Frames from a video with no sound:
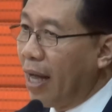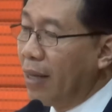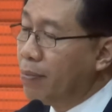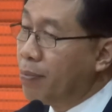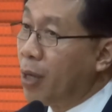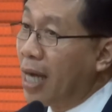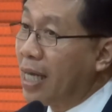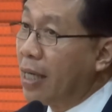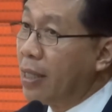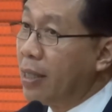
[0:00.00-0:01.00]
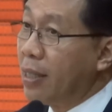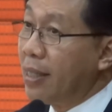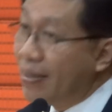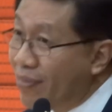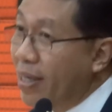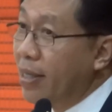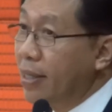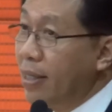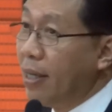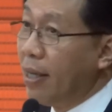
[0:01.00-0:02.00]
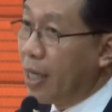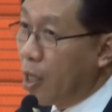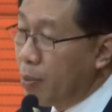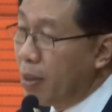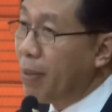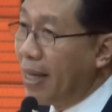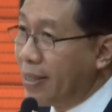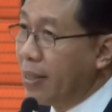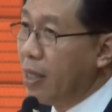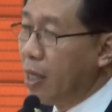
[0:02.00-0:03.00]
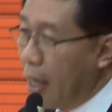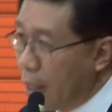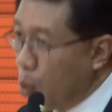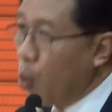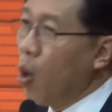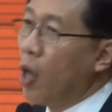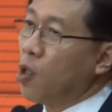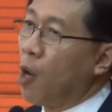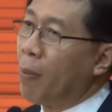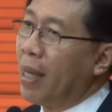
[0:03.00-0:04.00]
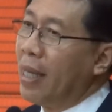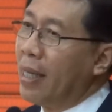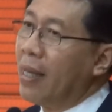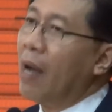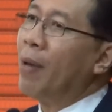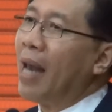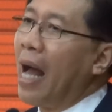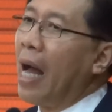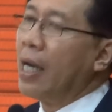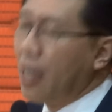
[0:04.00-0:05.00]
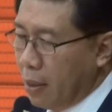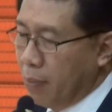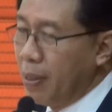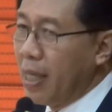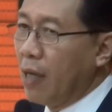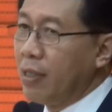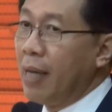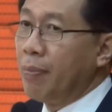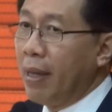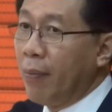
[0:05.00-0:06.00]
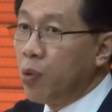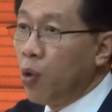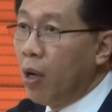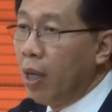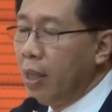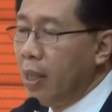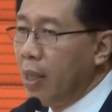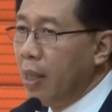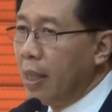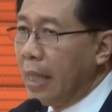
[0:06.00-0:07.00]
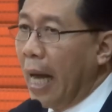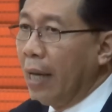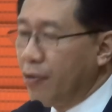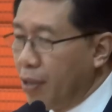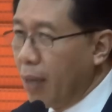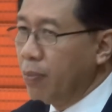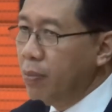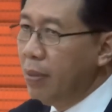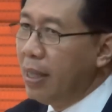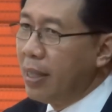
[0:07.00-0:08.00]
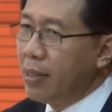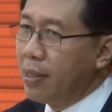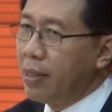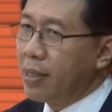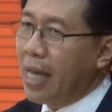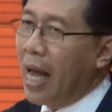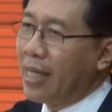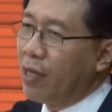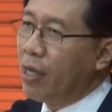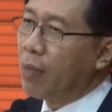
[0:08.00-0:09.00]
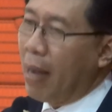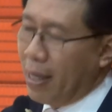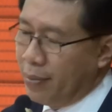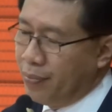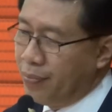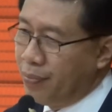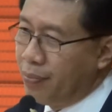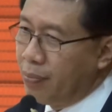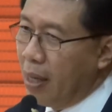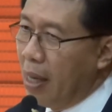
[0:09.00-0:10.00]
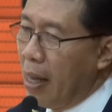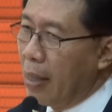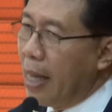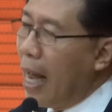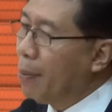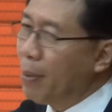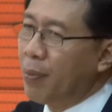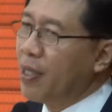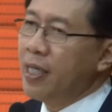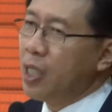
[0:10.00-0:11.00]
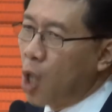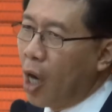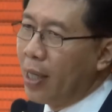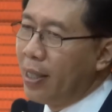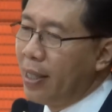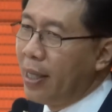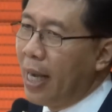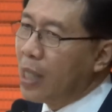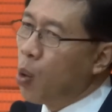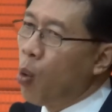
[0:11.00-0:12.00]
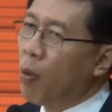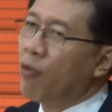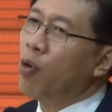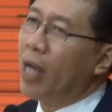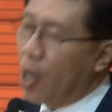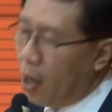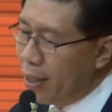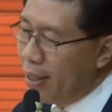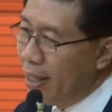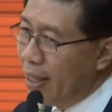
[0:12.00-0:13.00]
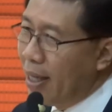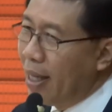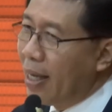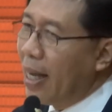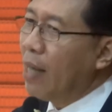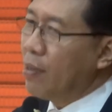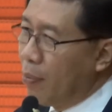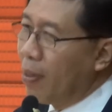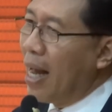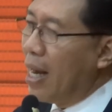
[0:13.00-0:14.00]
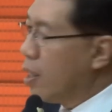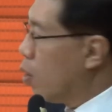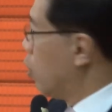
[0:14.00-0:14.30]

อาศัย production driven economy base อยู่รอดต่อไปอีกระยะเวลาหนึ่งเพื่อเขาจะได้เตรียมตัวการเสริมทรายเทคโนโลยีเข้าไปย้ายไปทำที่อื่นก่อนให้ถูกพอสู้ได้ก่อนและถึงเวลาแล้